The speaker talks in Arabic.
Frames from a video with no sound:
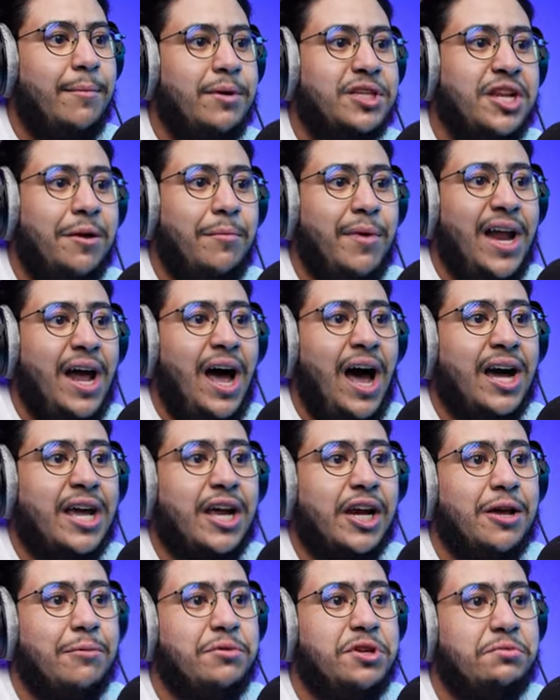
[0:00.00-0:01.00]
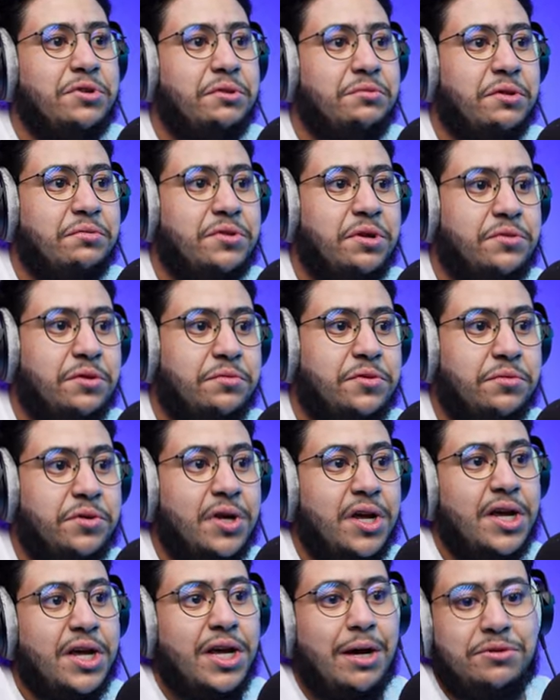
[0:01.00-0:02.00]
يا مسلم راح اكل كم شم شم شم شم شم شم
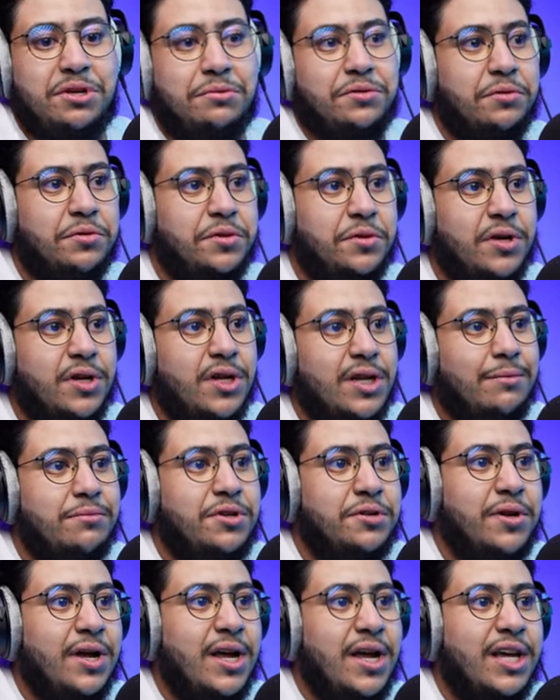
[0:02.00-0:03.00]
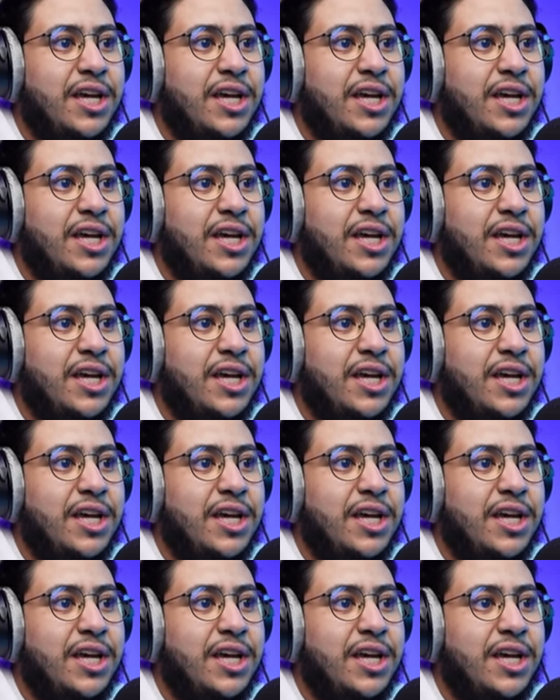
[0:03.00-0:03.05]
امشي امشي امشي